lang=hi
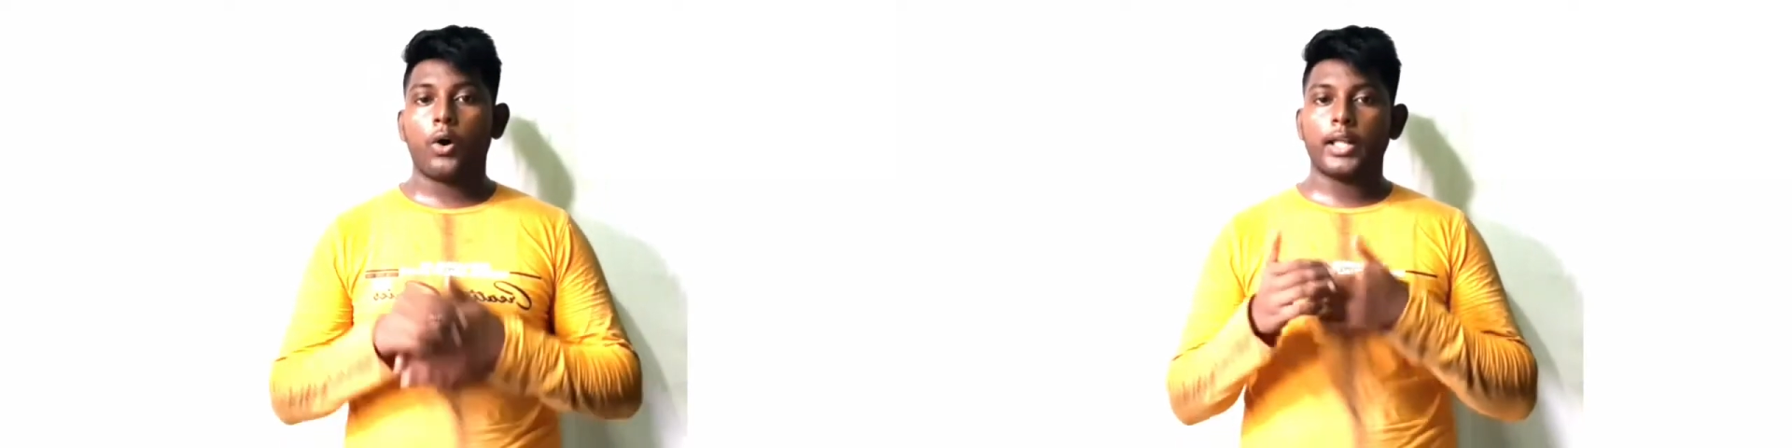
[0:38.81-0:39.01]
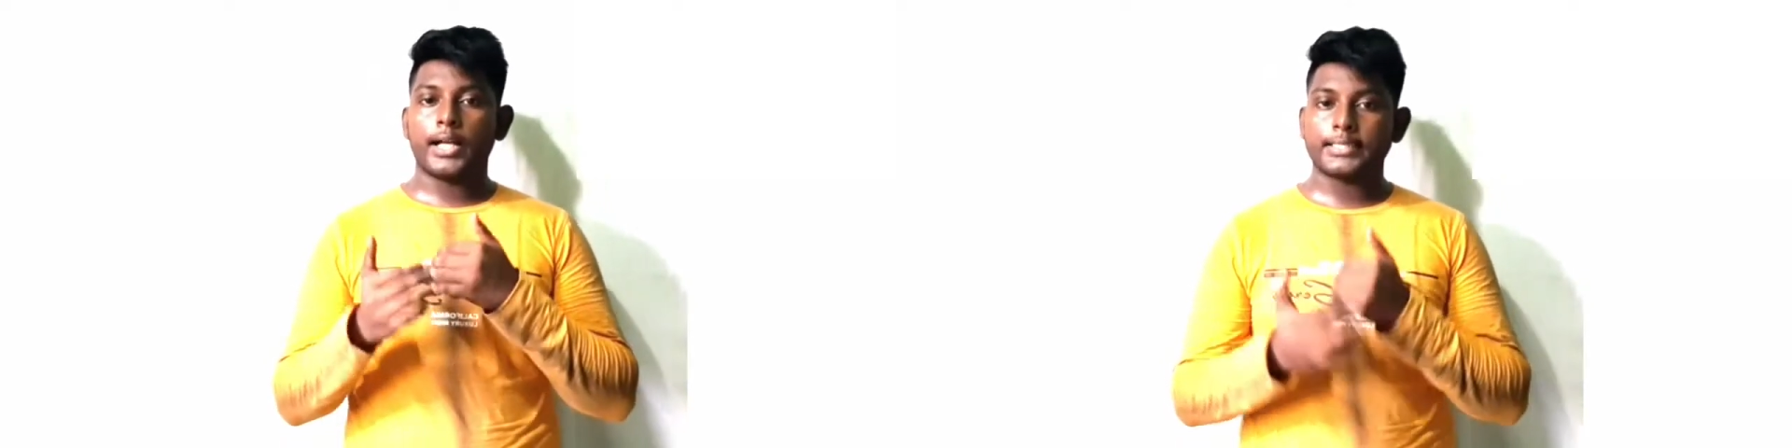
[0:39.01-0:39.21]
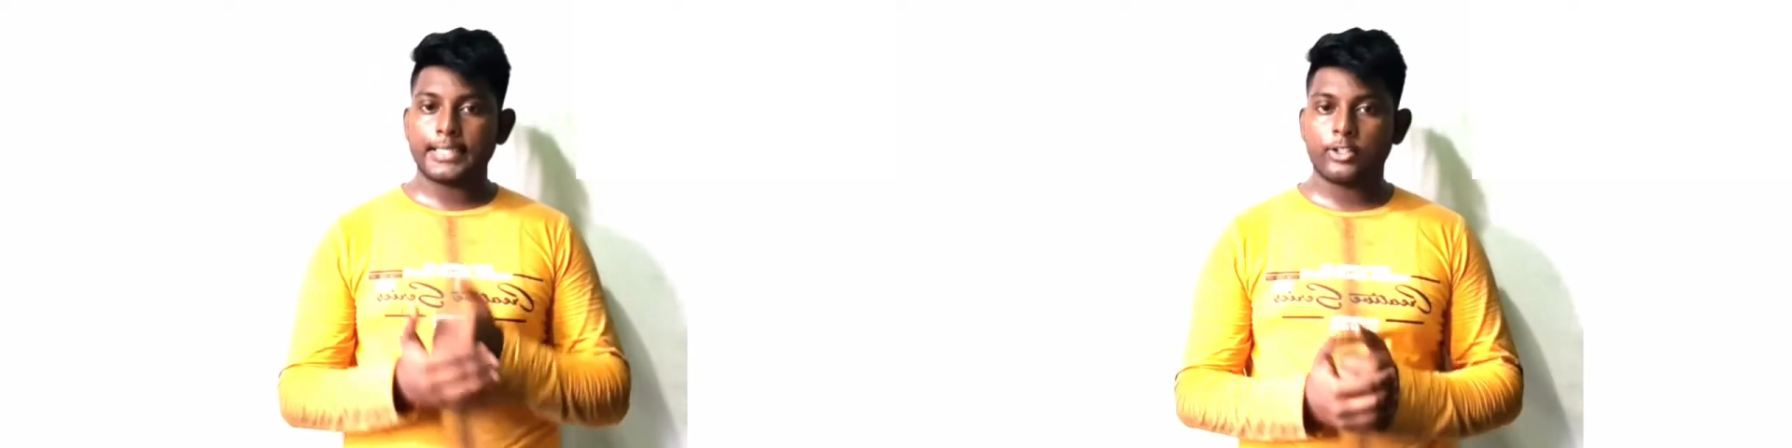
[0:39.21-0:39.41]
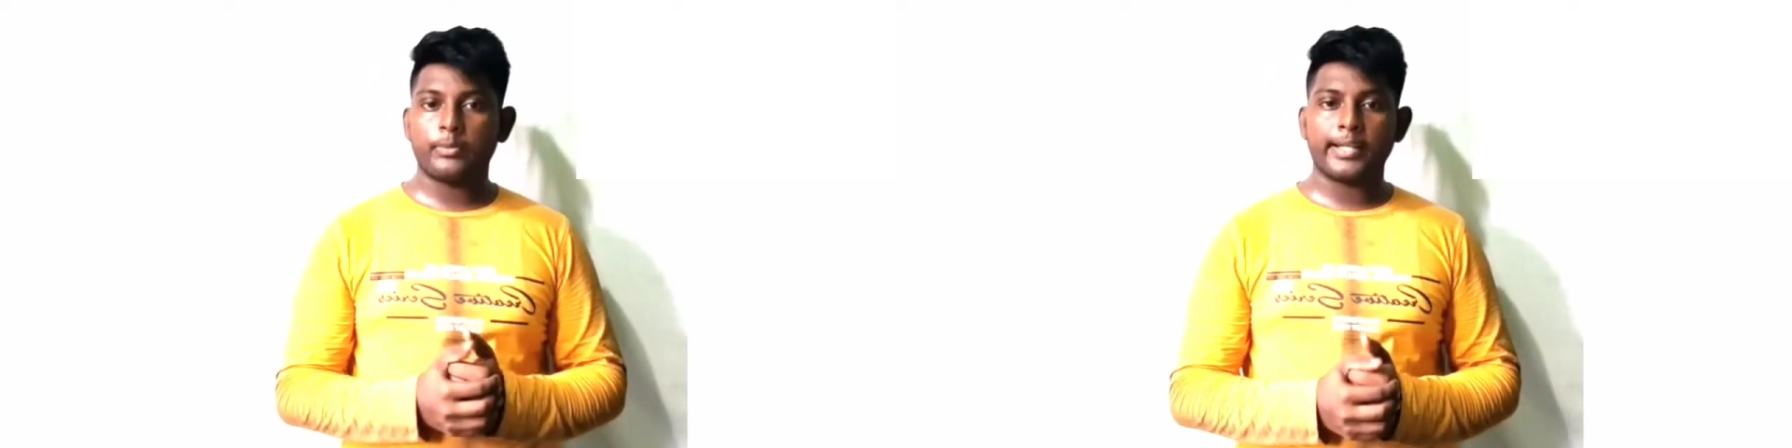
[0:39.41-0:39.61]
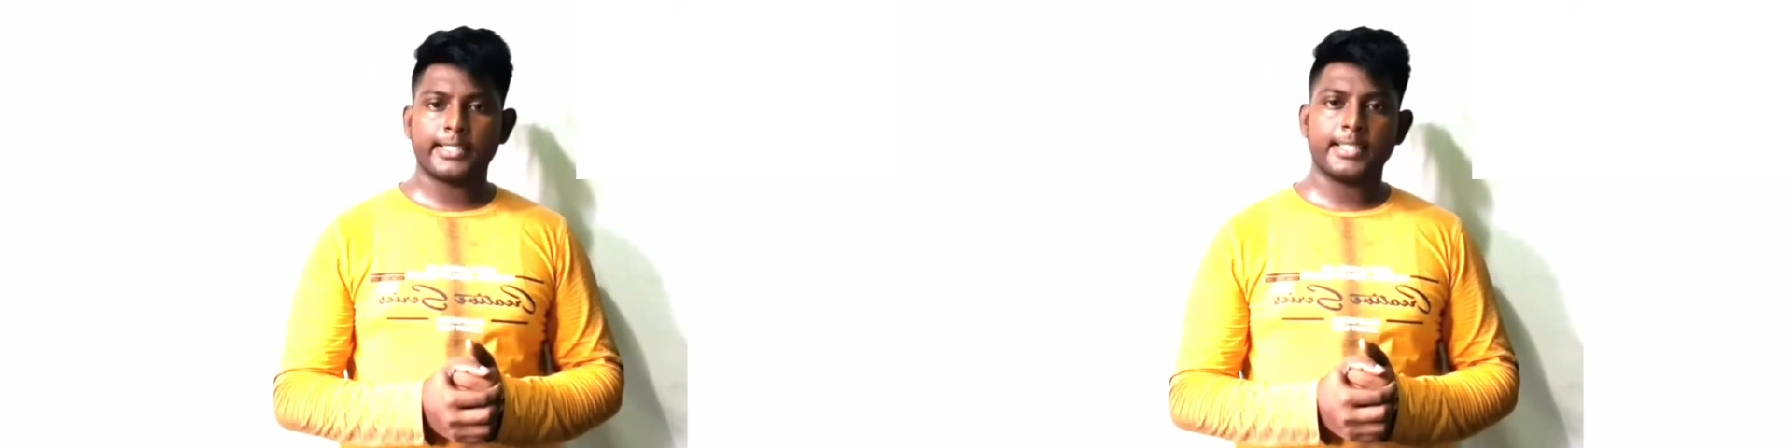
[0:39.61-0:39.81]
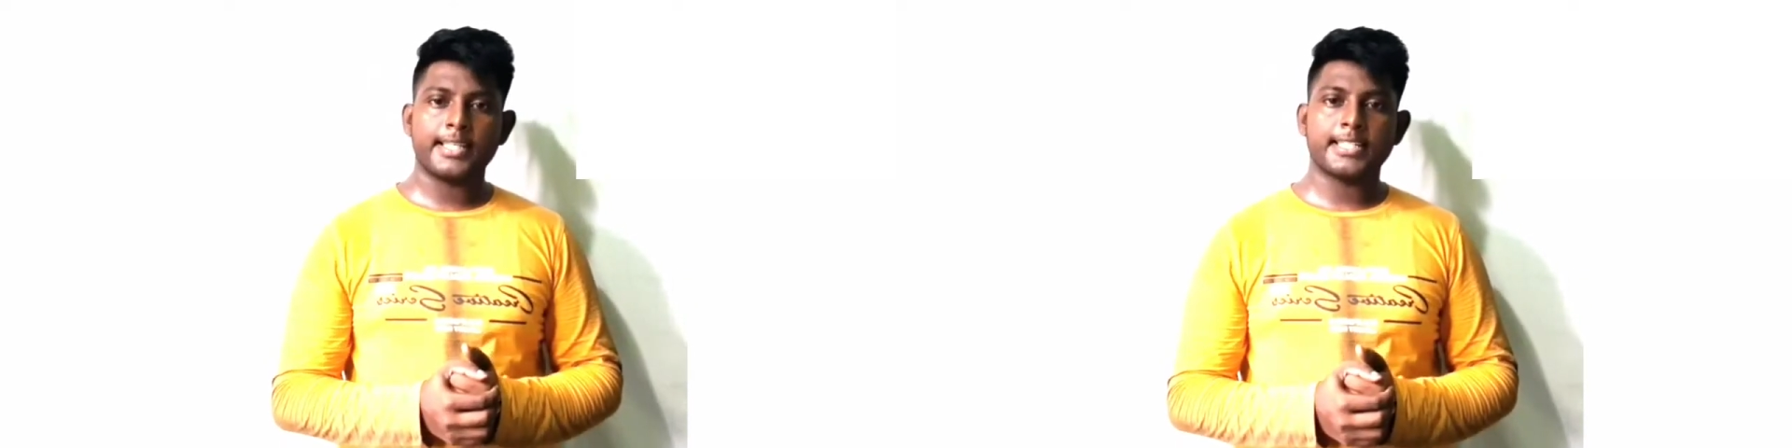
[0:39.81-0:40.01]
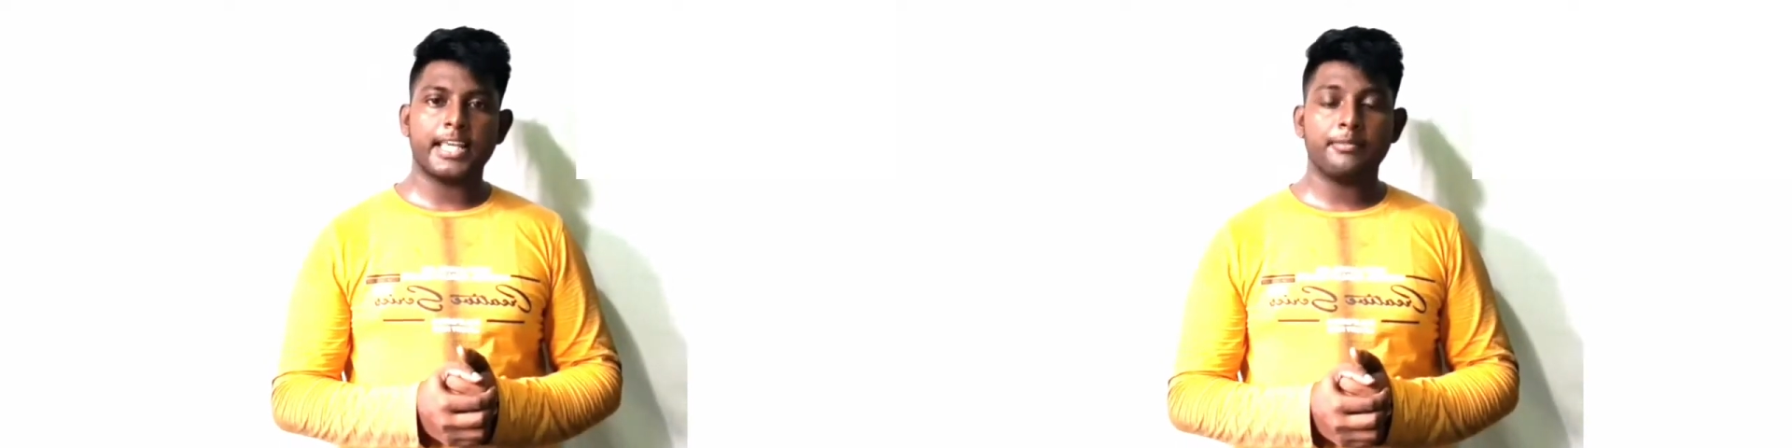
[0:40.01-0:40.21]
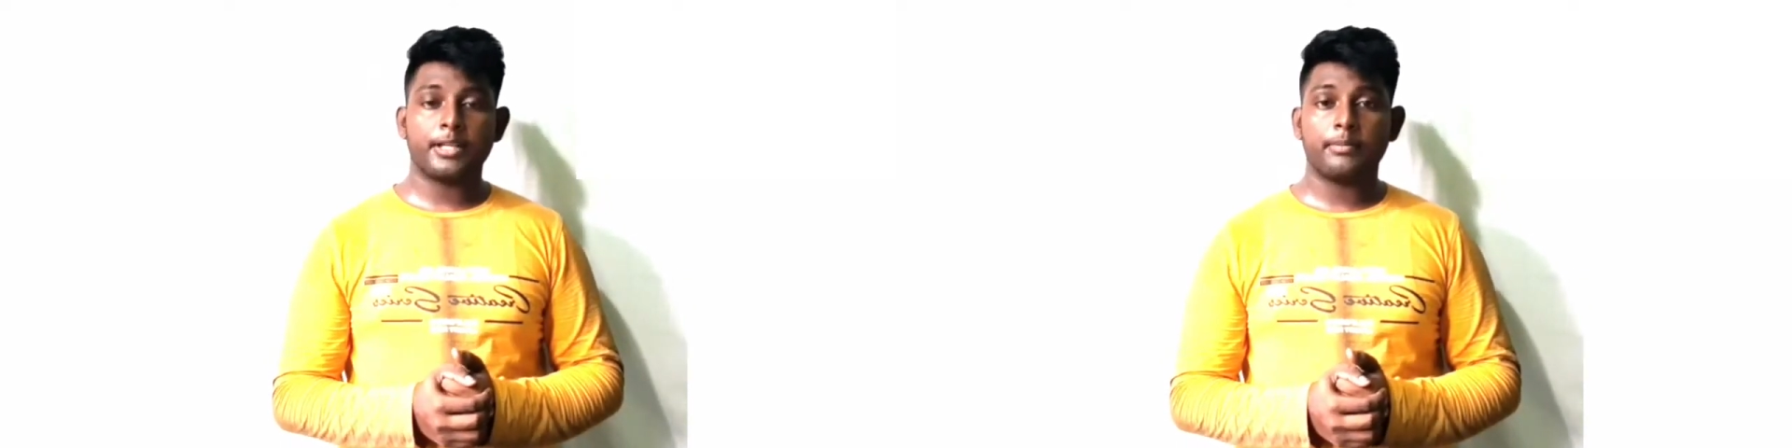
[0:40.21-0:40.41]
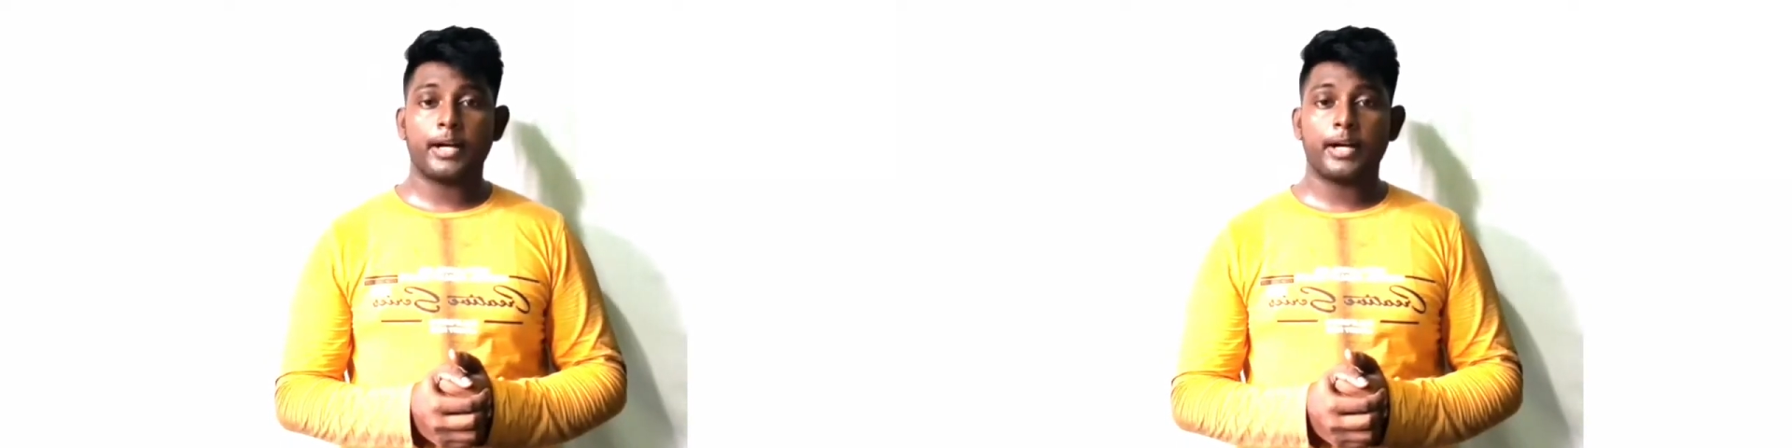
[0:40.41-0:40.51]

और अक्षय कुमार जी ने इस गेम के